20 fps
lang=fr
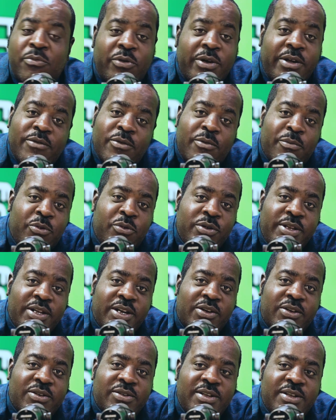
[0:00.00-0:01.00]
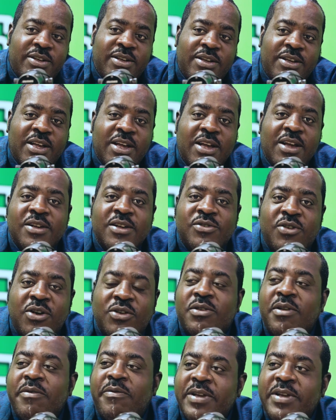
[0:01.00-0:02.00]
oui, on peut dire que c'est une
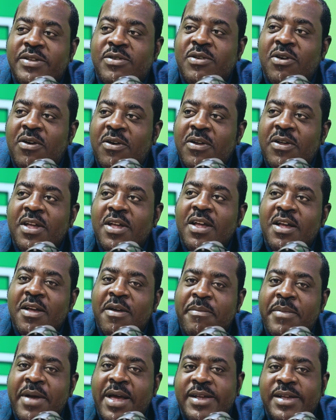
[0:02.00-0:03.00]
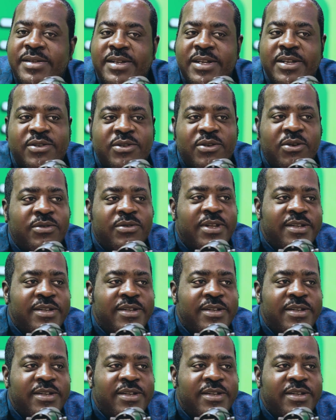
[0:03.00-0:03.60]
sorte de fiction, mais ce sont